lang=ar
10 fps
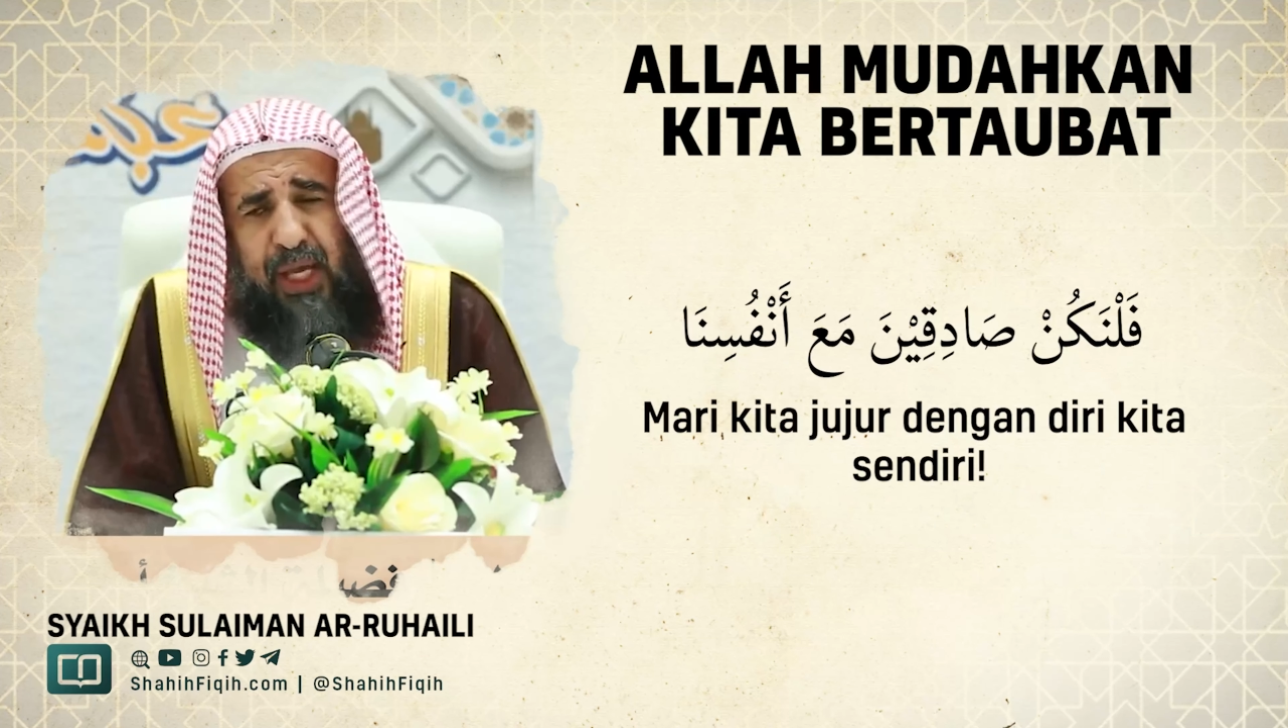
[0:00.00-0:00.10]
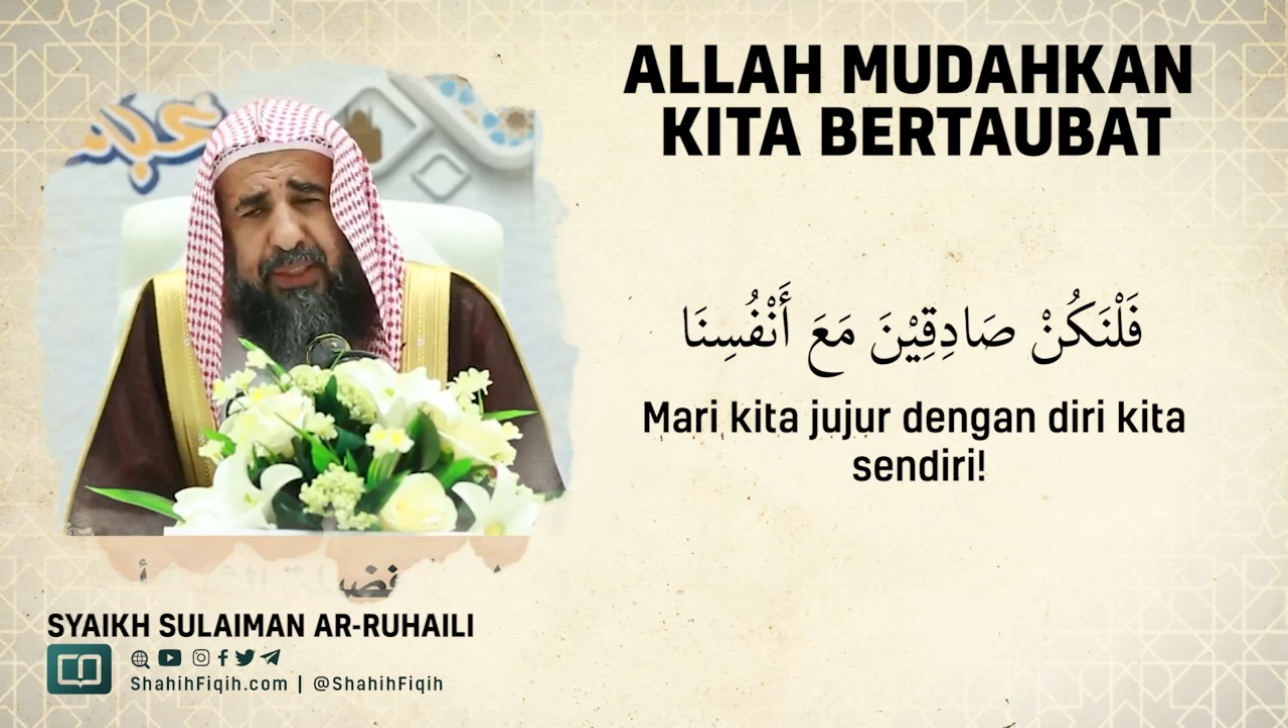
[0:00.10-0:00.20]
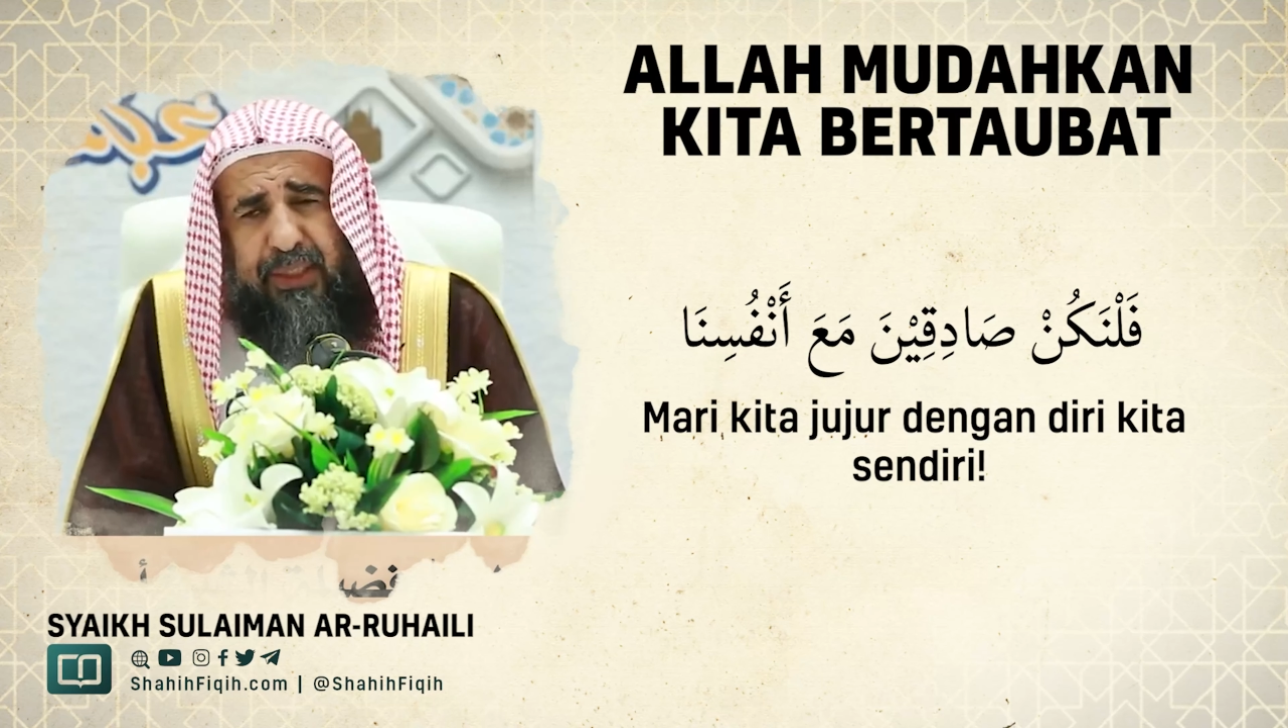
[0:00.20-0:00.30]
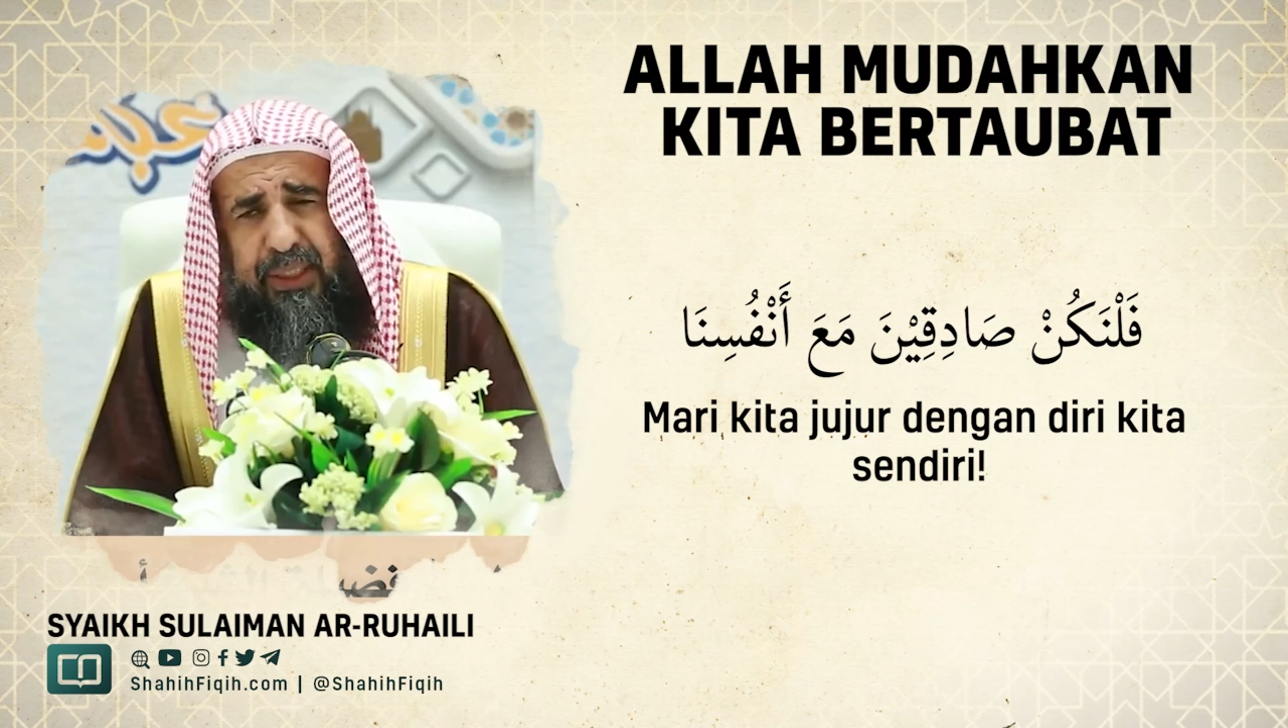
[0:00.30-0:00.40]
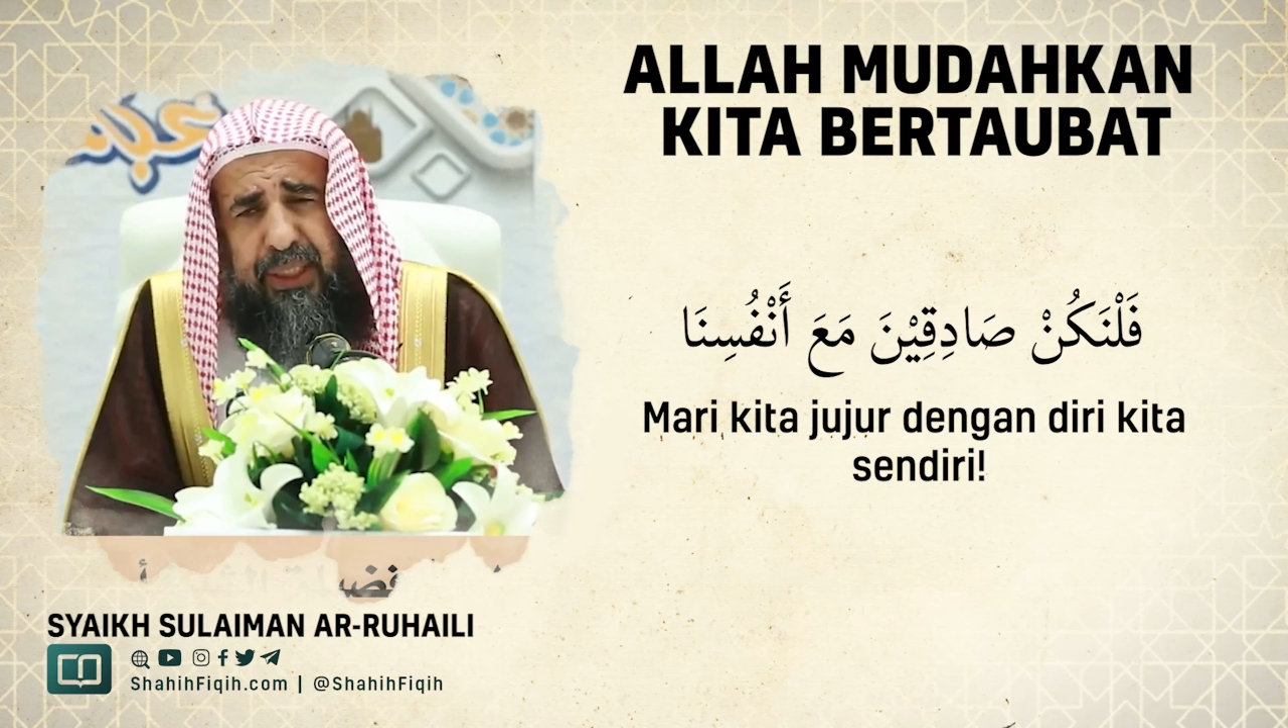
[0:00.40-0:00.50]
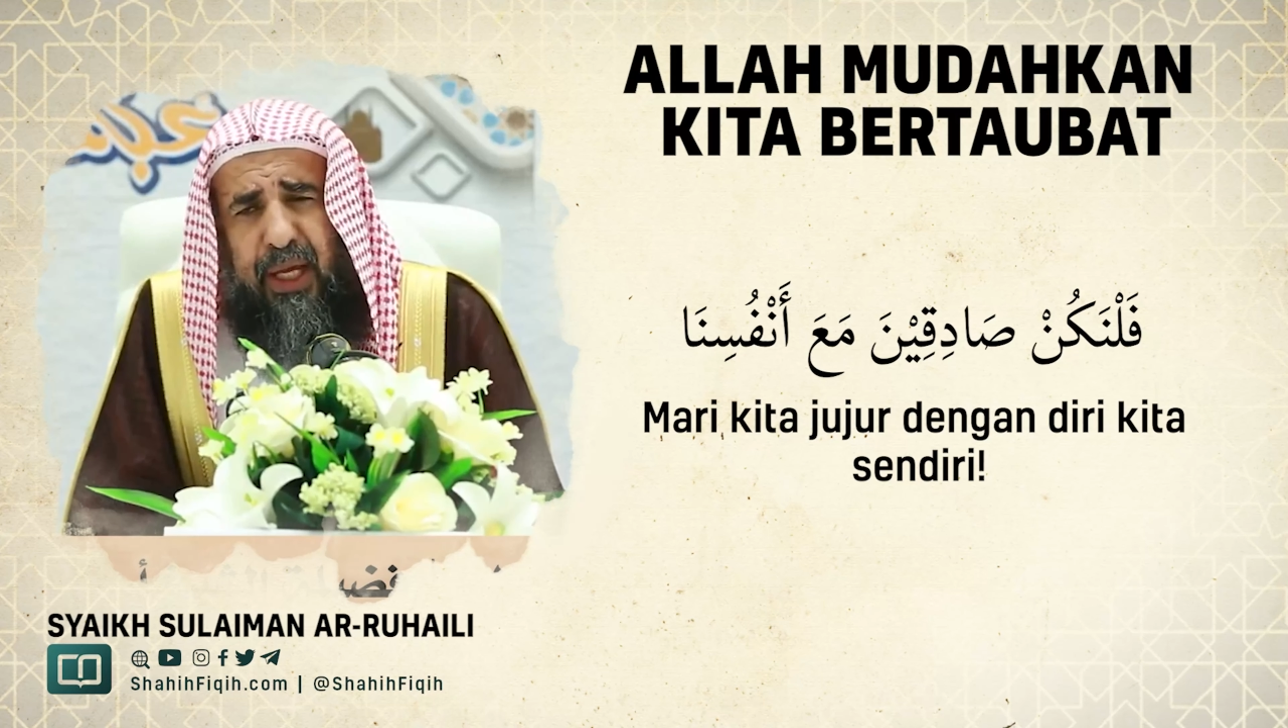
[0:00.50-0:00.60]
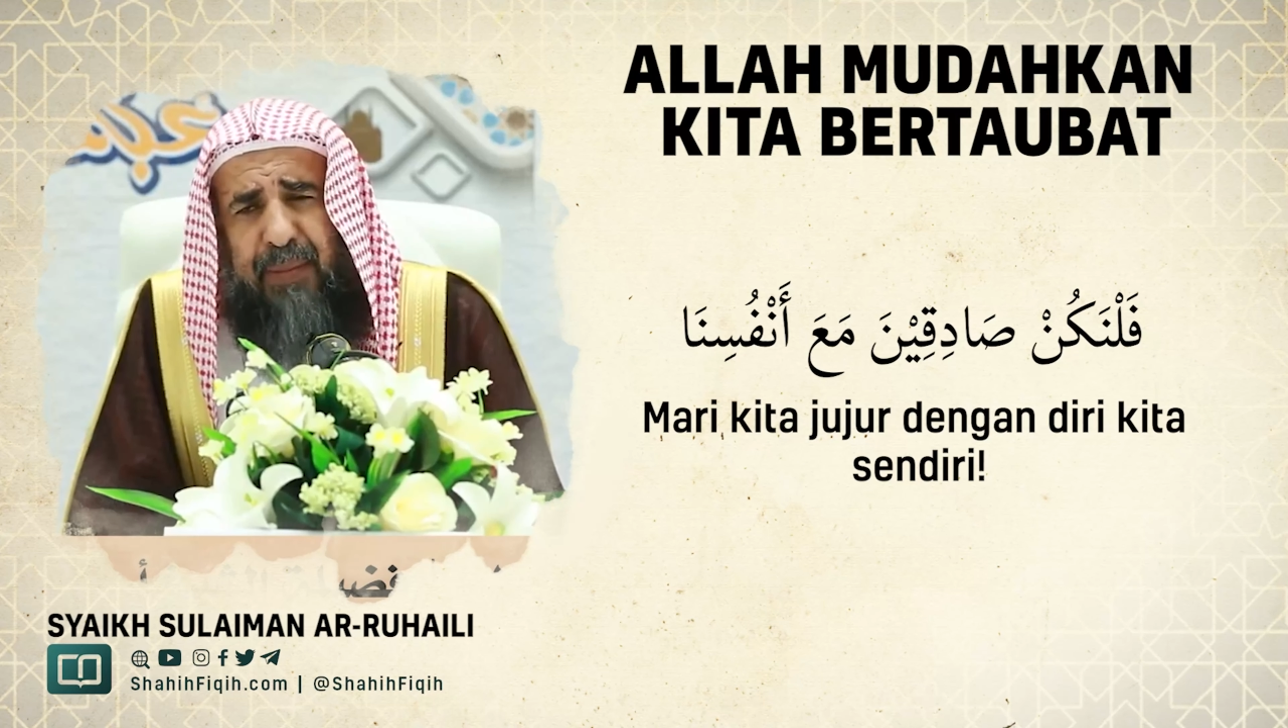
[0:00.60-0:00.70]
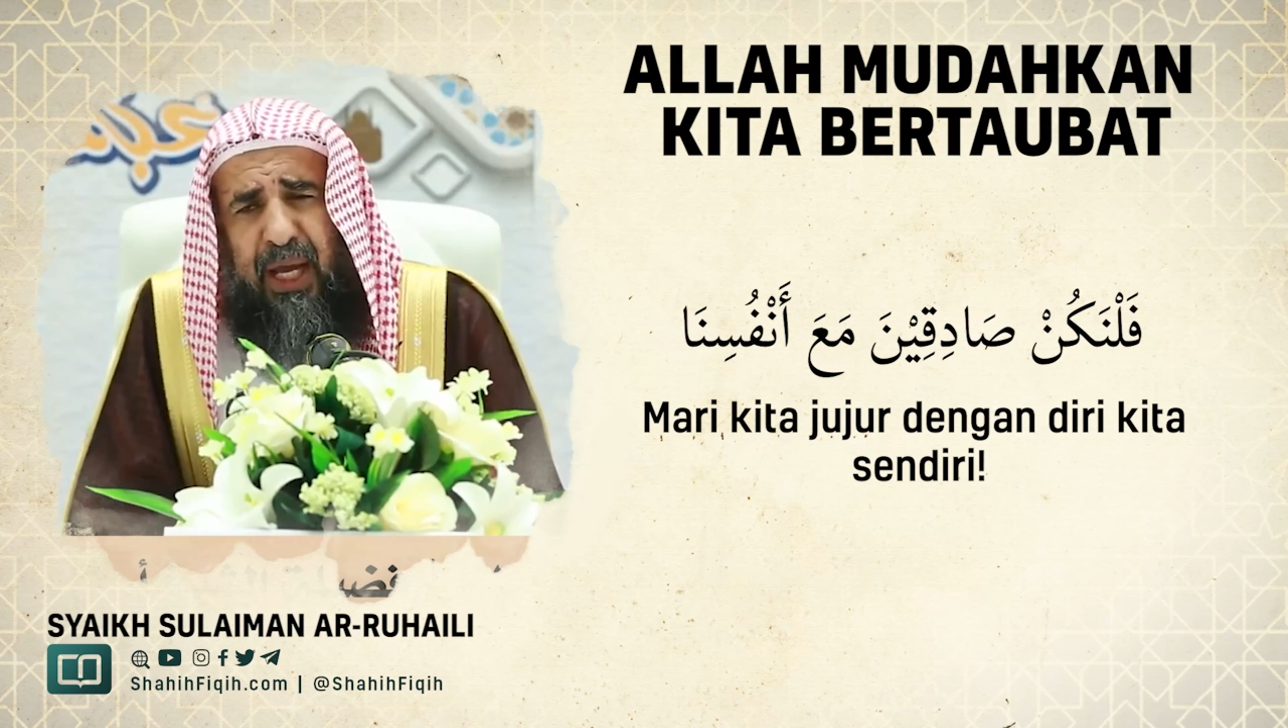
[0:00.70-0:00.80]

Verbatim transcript: صادقين